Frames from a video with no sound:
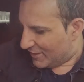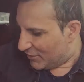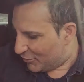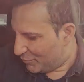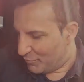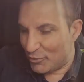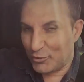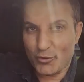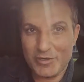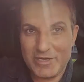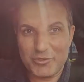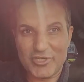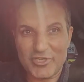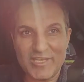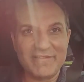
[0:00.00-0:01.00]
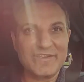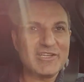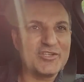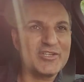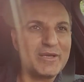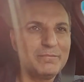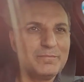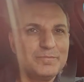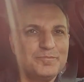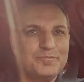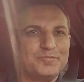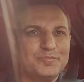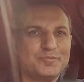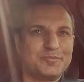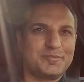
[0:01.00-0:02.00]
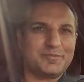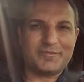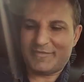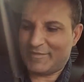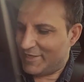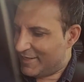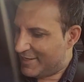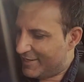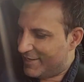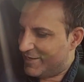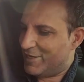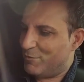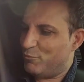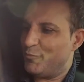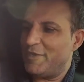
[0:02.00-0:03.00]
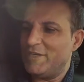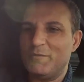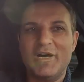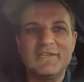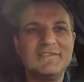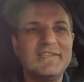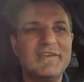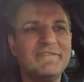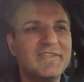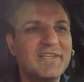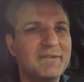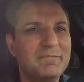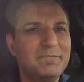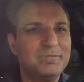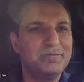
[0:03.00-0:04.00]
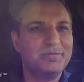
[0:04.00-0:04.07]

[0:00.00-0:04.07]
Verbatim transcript: şimdi şöyle bir şey vereceğim. Ee, bu benim anı defterim.